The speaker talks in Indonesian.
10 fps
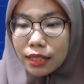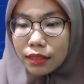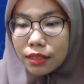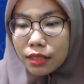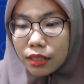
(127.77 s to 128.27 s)

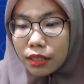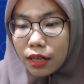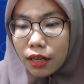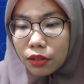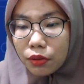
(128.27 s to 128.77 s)
Di sini
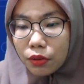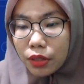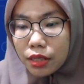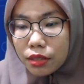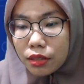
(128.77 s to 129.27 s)
kakak
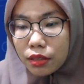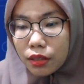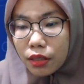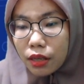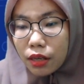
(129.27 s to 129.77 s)
tulis
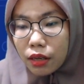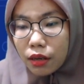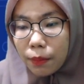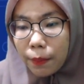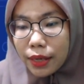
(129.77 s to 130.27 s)

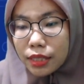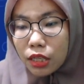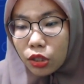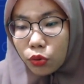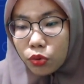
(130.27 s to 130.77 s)
Pes
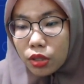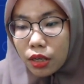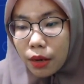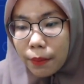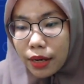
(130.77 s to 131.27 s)
itu
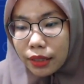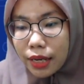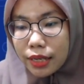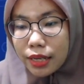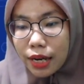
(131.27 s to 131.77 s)
dia
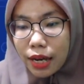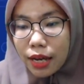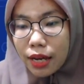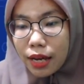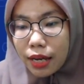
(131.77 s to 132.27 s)

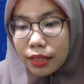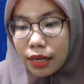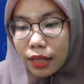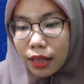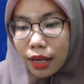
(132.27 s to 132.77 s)
maknanya
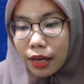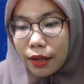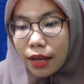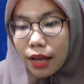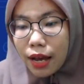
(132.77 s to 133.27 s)

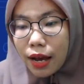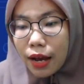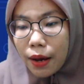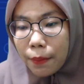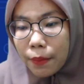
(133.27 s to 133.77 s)
adalah
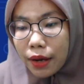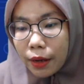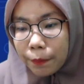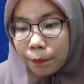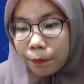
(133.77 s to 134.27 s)
hama.